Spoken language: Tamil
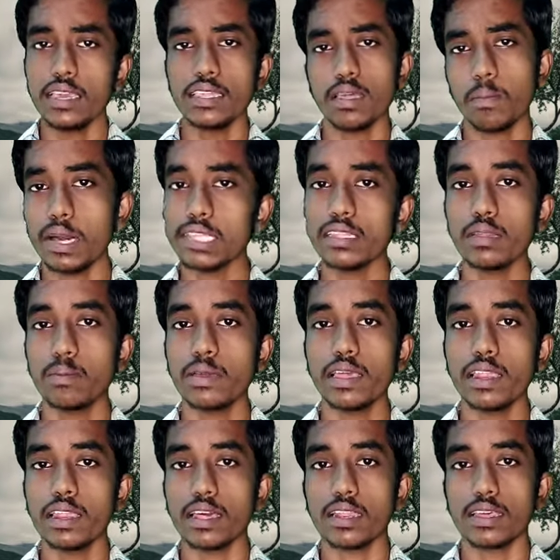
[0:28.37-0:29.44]
இதை பார்த்துட்டு
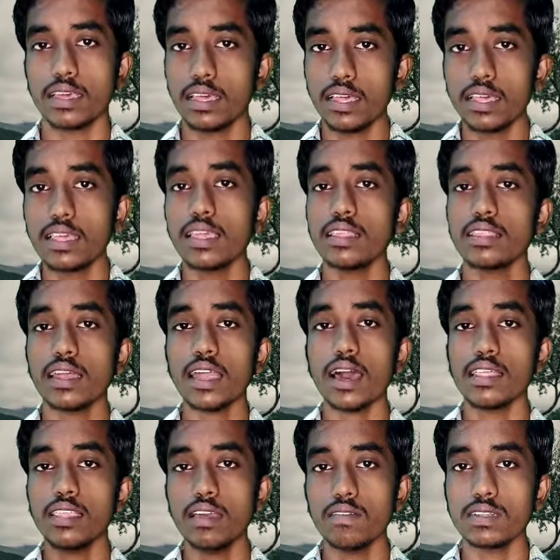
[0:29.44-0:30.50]
போயிடுறாரு இருந்தாலும்
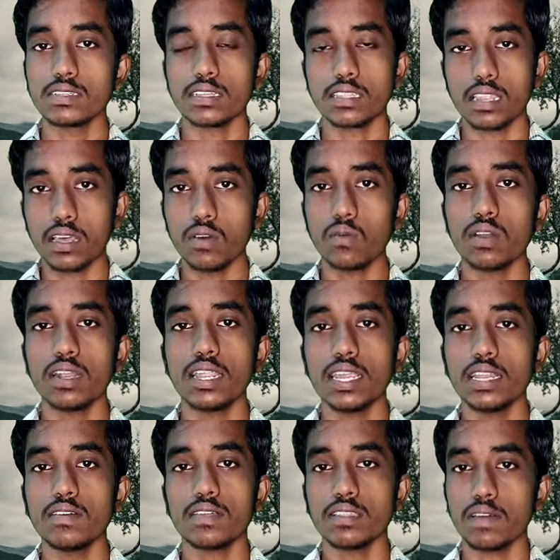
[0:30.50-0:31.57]
அதே வருஷத்தில் ஒரு
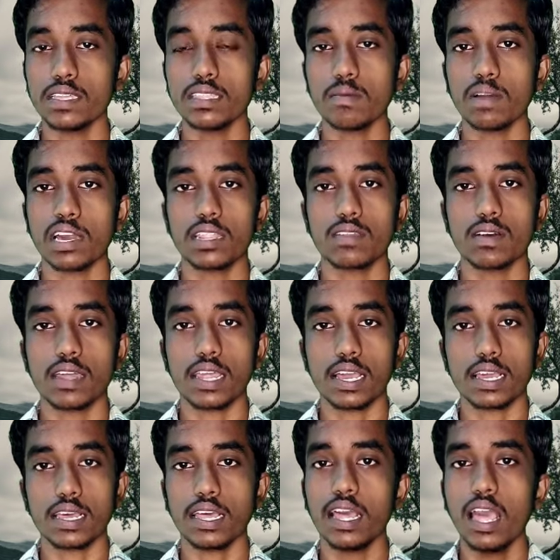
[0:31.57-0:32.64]
லேடி வந்து வைத்தியம் பார்க்கறதுக்கு
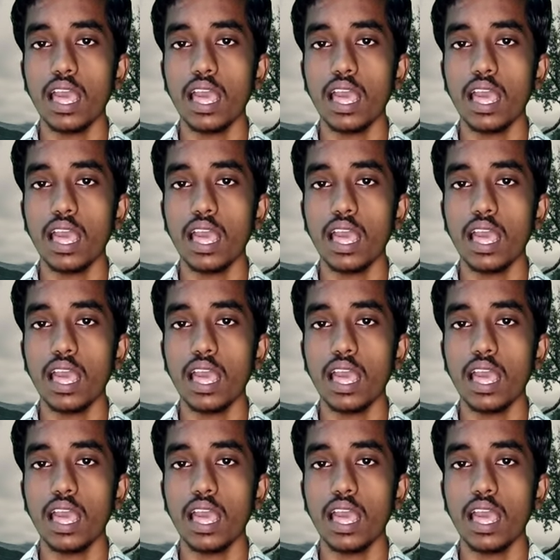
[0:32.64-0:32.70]
வராங்க